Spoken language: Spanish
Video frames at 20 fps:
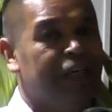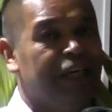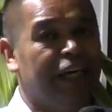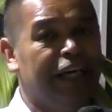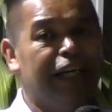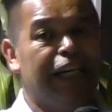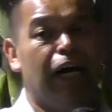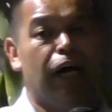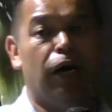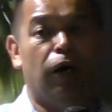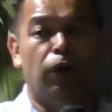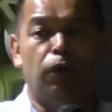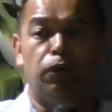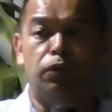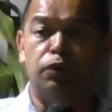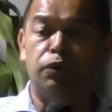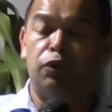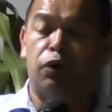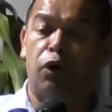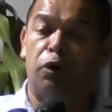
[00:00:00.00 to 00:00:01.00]
era
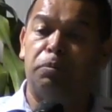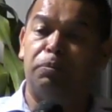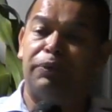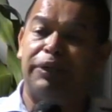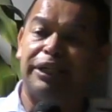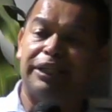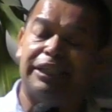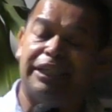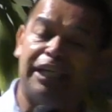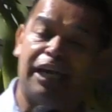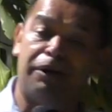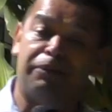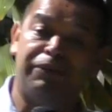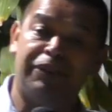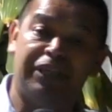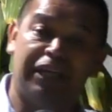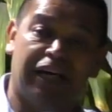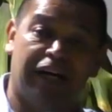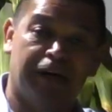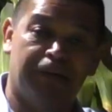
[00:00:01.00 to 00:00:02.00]
un hombre que
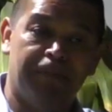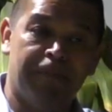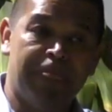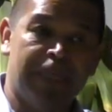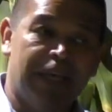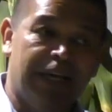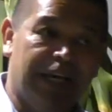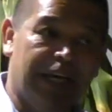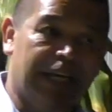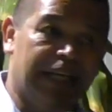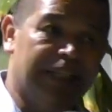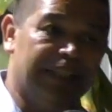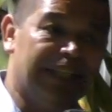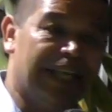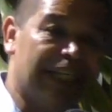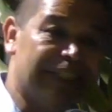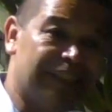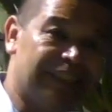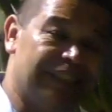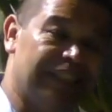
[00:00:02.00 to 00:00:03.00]
había eh,
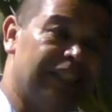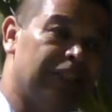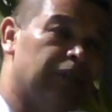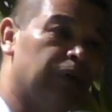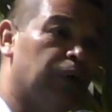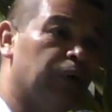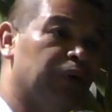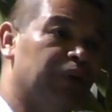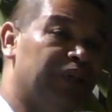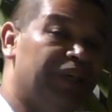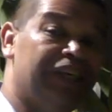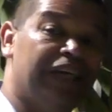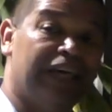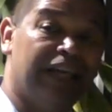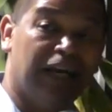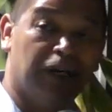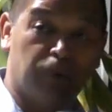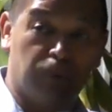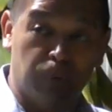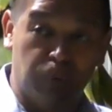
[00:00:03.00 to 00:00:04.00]
nacido y
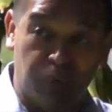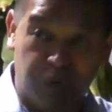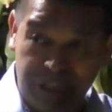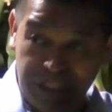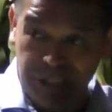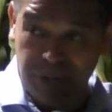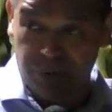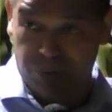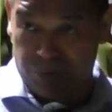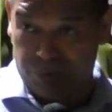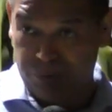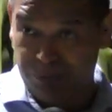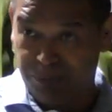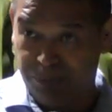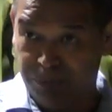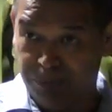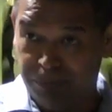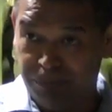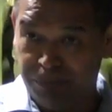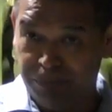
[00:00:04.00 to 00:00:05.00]
era judío
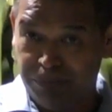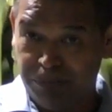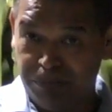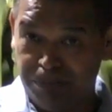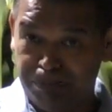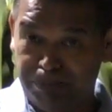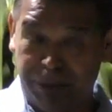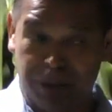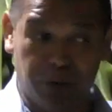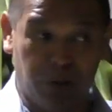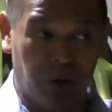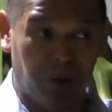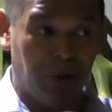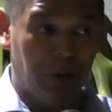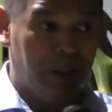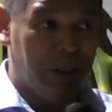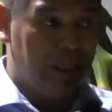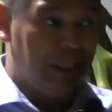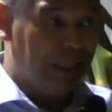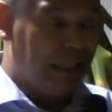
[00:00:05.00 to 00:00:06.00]
pero
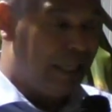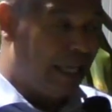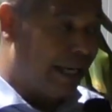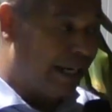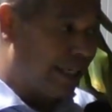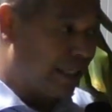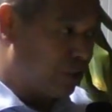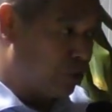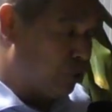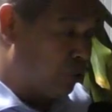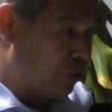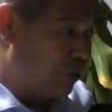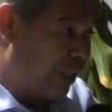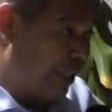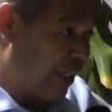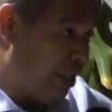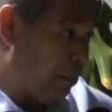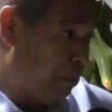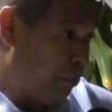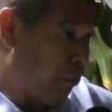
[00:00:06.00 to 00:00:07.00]
la razón que
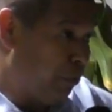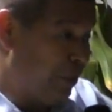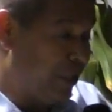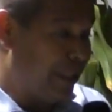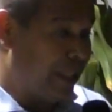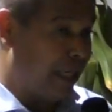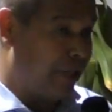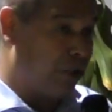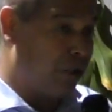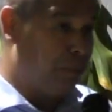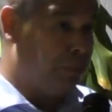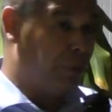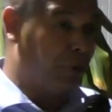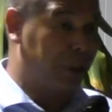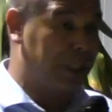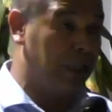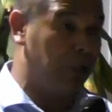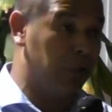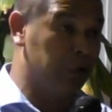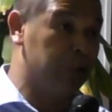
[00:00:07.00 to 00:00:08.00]
era publicano
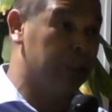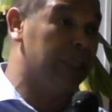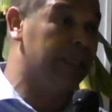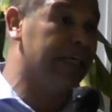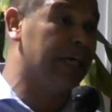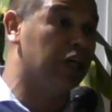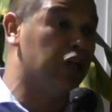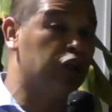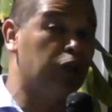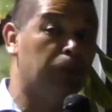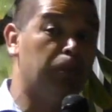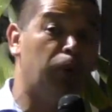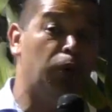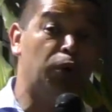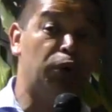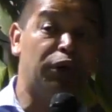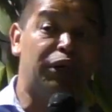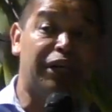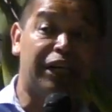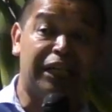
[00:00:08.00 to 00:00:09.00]
porque lo tenían como
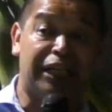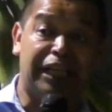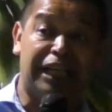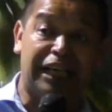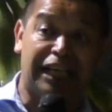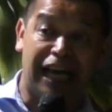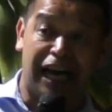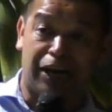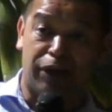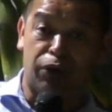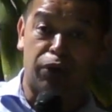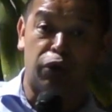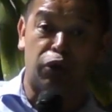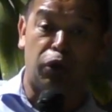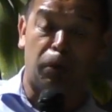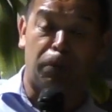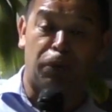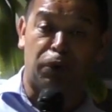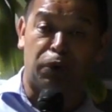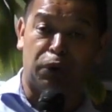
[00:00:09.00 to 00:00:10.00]
un renegado,
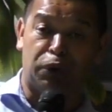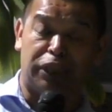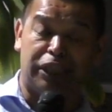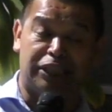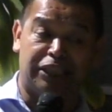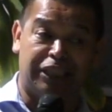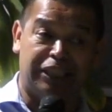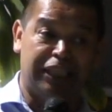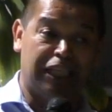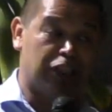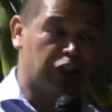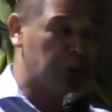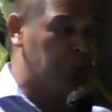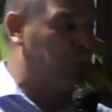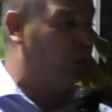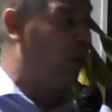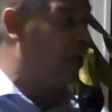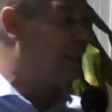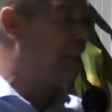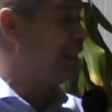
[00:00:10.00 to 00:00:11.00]
como lo que tenían
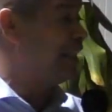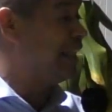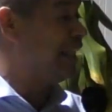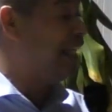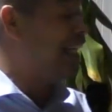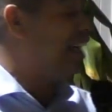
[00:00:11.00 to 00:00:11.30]
como alguien que